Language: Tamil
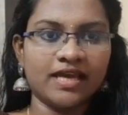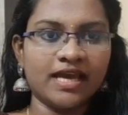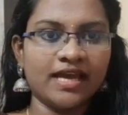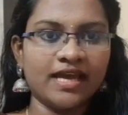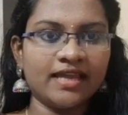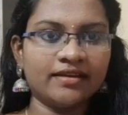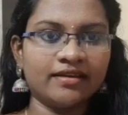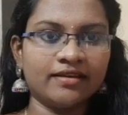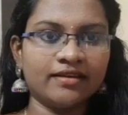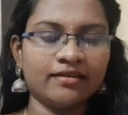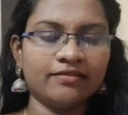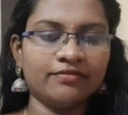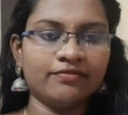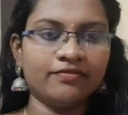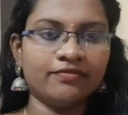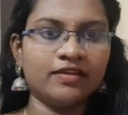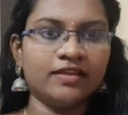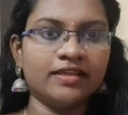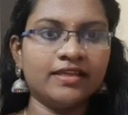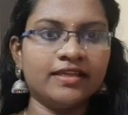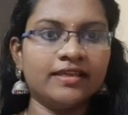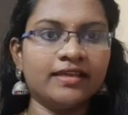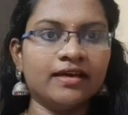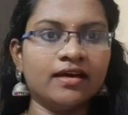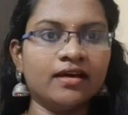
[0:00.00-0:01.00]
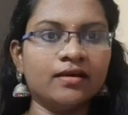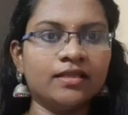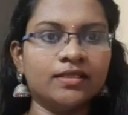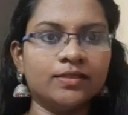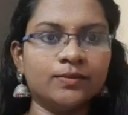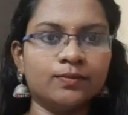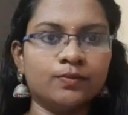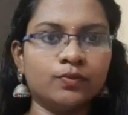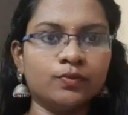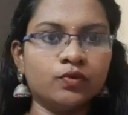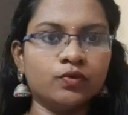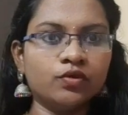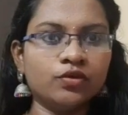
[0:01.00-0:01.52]
டேண்ட்ரஃப் இல்லைன்னா
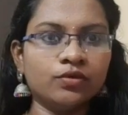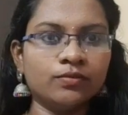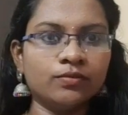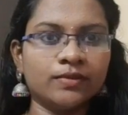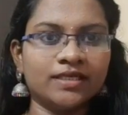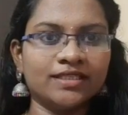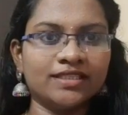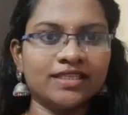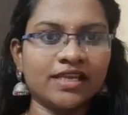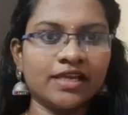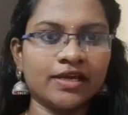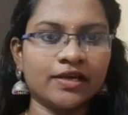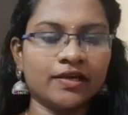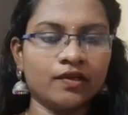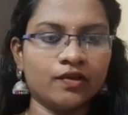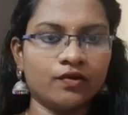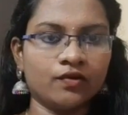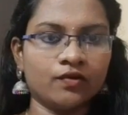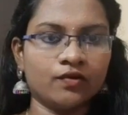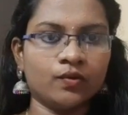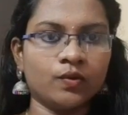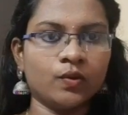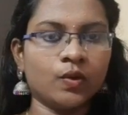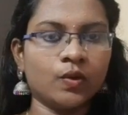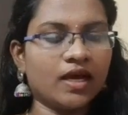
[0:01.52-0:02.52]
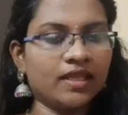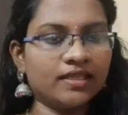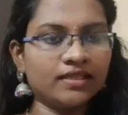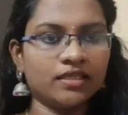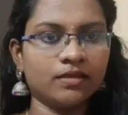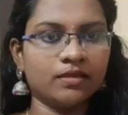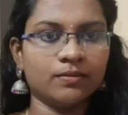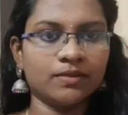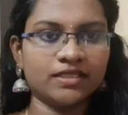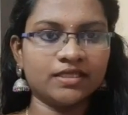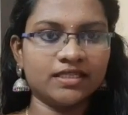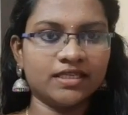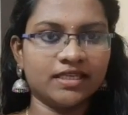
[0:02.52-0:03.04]
அது புண்ணு மாதிரி ஆயிருக்கும்
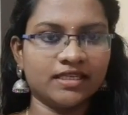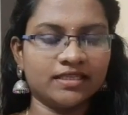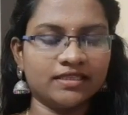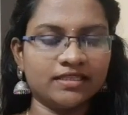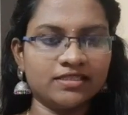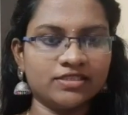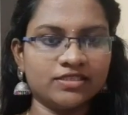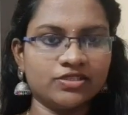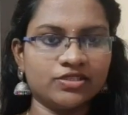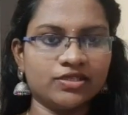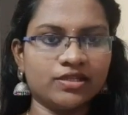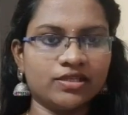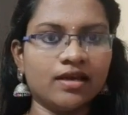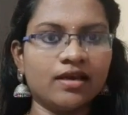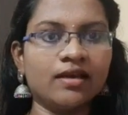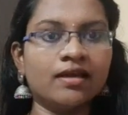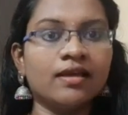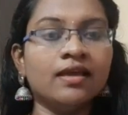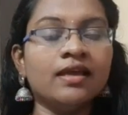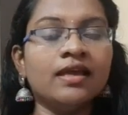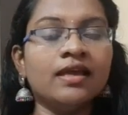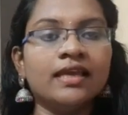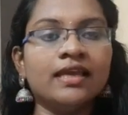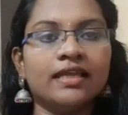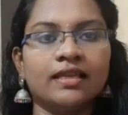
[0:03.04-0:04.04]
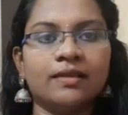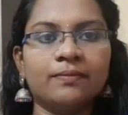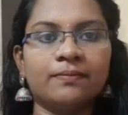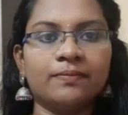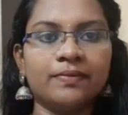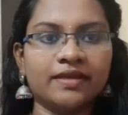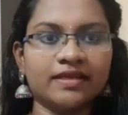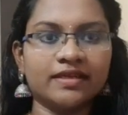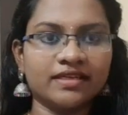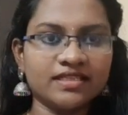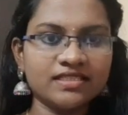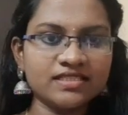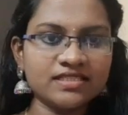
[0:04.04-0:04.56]
அந்த மாதிரி இருந்துச்சுன்னா இல்லை
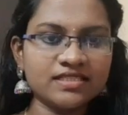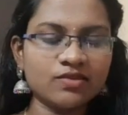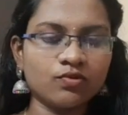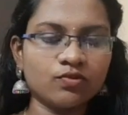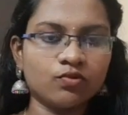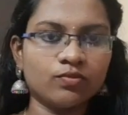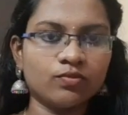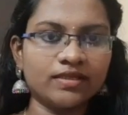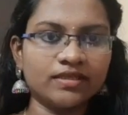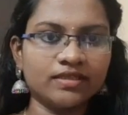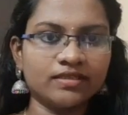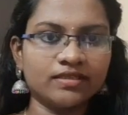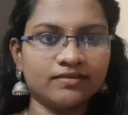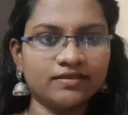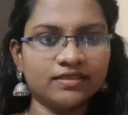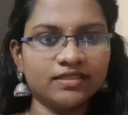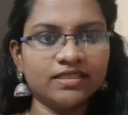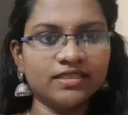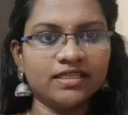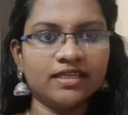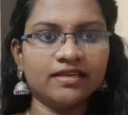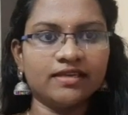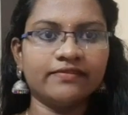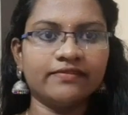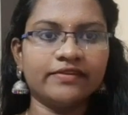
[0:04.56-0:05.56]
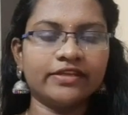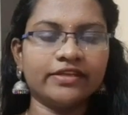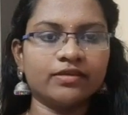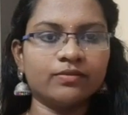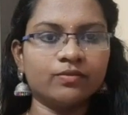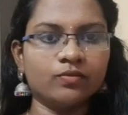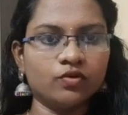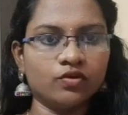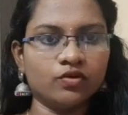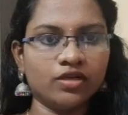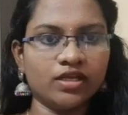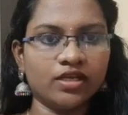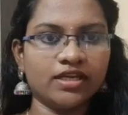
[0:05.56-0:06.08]
ப்ரெக்னென்சி உமனுக்கு வந்து
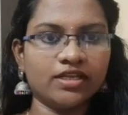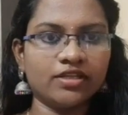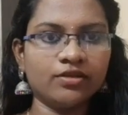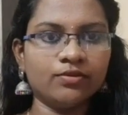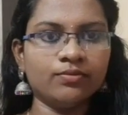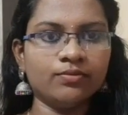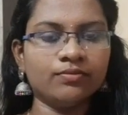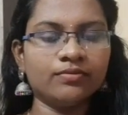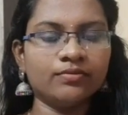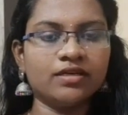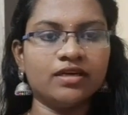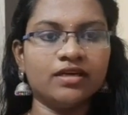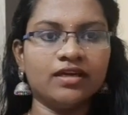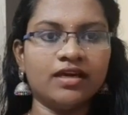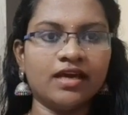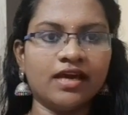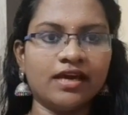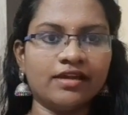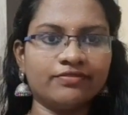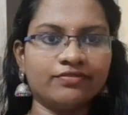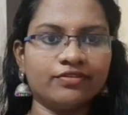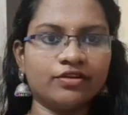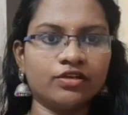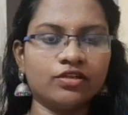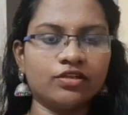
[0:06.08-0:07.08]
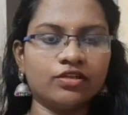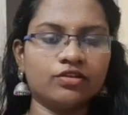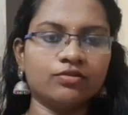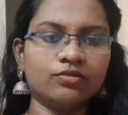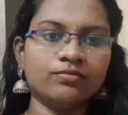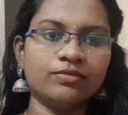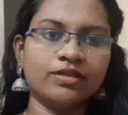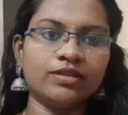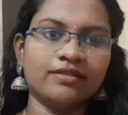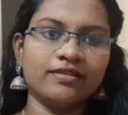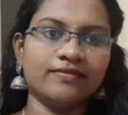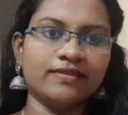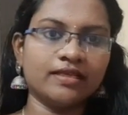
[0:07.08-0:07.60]
டெலிவரிக்கு முன்னாடியும் ஹேர் ஃபால்
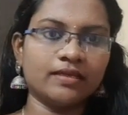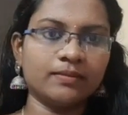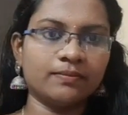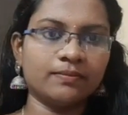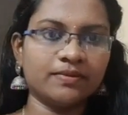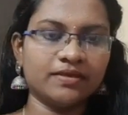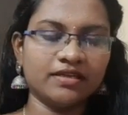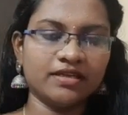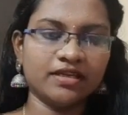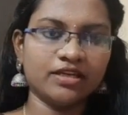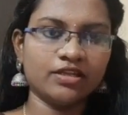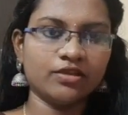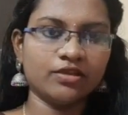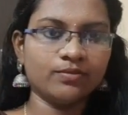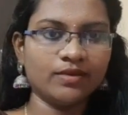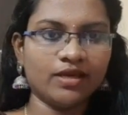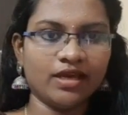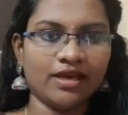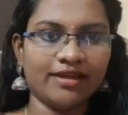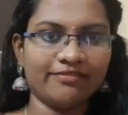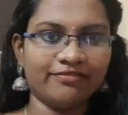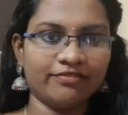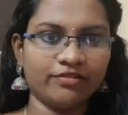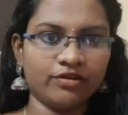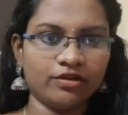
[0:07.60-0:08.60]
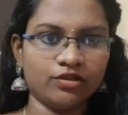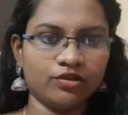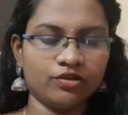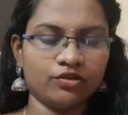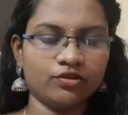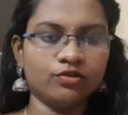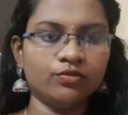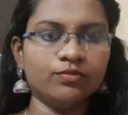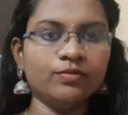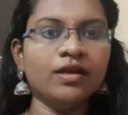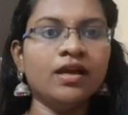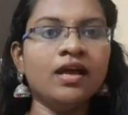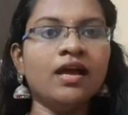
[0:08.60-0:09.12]
இருக்கும் டெலிவரிக்கு பின்னாடியும் ஹேர் ஃபால்
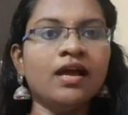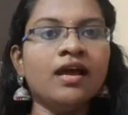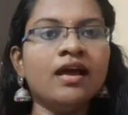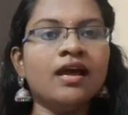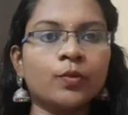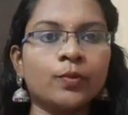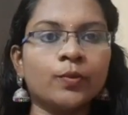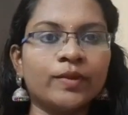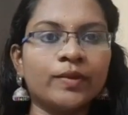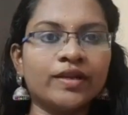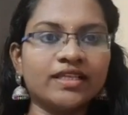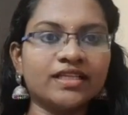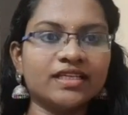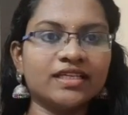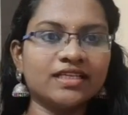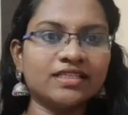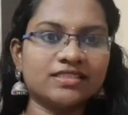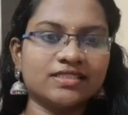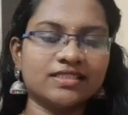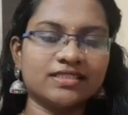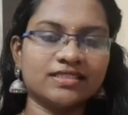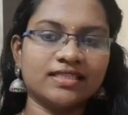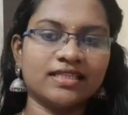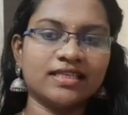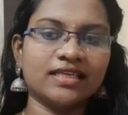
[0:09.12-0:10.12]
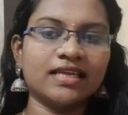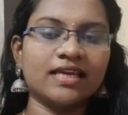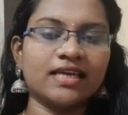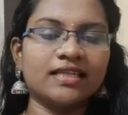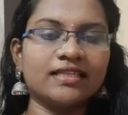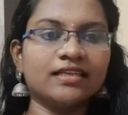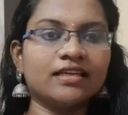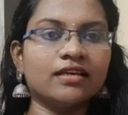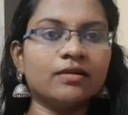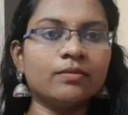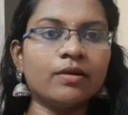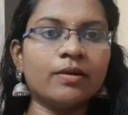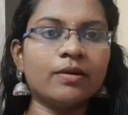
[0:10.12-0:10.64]
இருக்கும் மெடிக்கேஷன் நீங்கள்
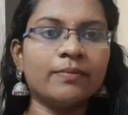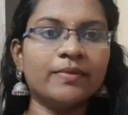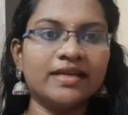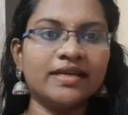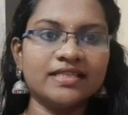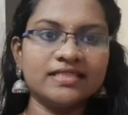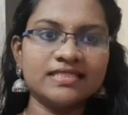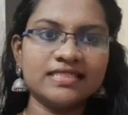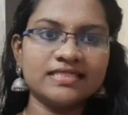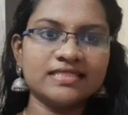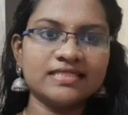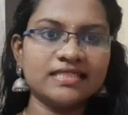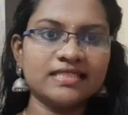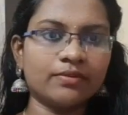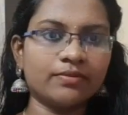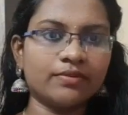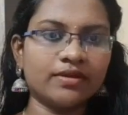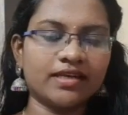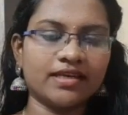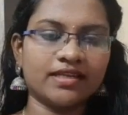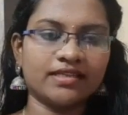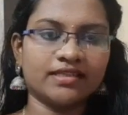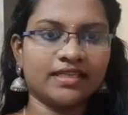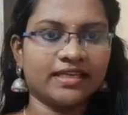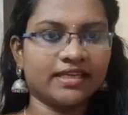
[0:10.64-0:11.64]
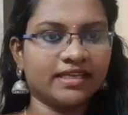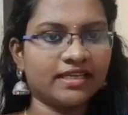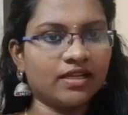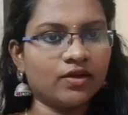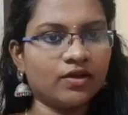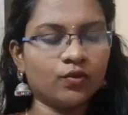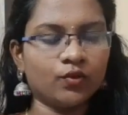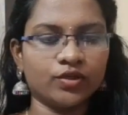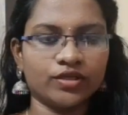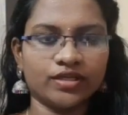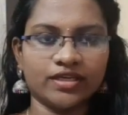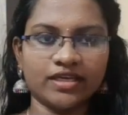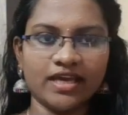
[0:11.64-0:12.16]
அதிகமாக மெடிசின் சாப்பிட்டுட்டு
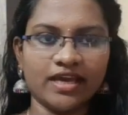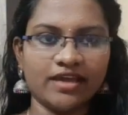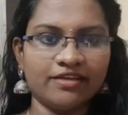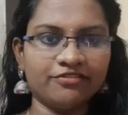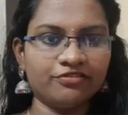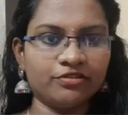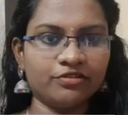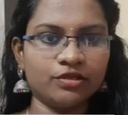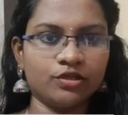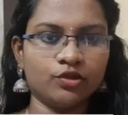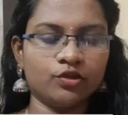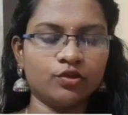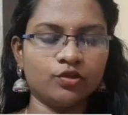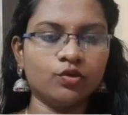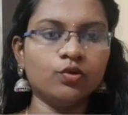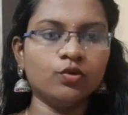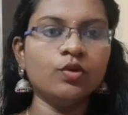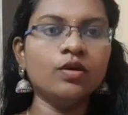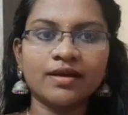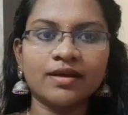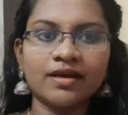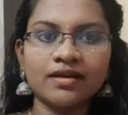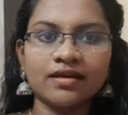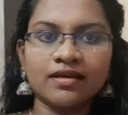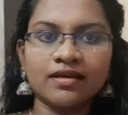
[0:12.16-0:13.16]
இருந்தீங்கன்னா உங்களுக்கு ஹேர் ஃபால் இருக்கும்